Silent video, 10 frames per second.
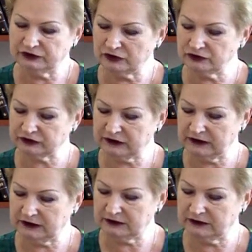Książkę
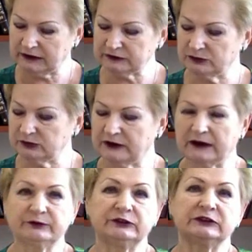e,
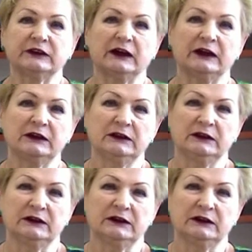Radomira Wita,